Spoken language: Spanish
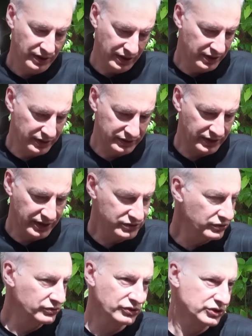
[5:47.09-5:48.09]
En este
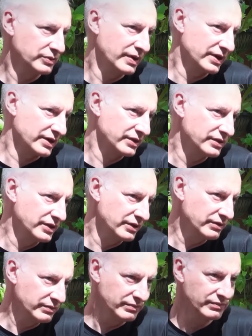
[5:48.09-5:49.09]
caso no te va a rendir,